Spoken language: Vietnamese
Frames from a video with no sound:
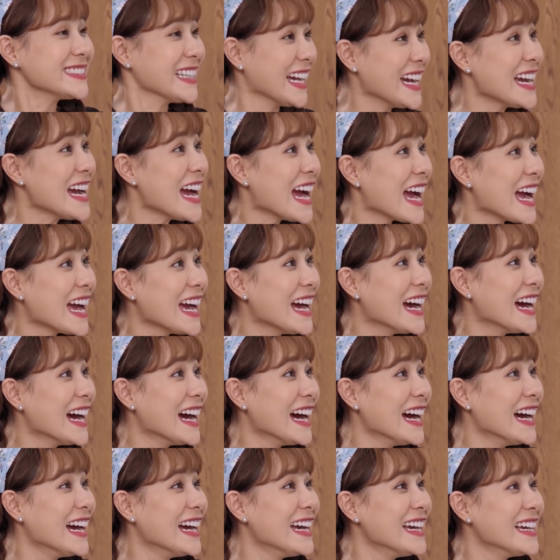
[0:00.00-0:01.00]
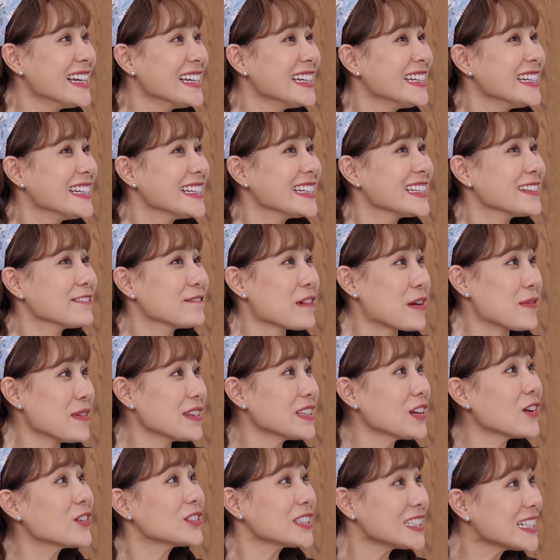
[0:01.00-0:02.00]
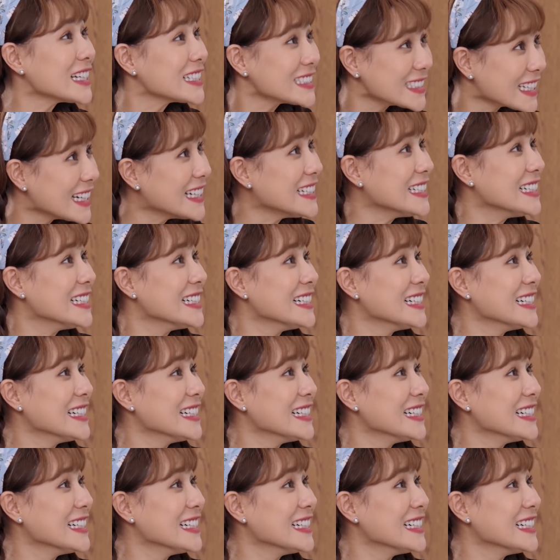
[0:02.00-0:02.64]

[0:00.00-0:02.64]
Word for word: Trứng hả? Mẹ biết con thích ăn trứng.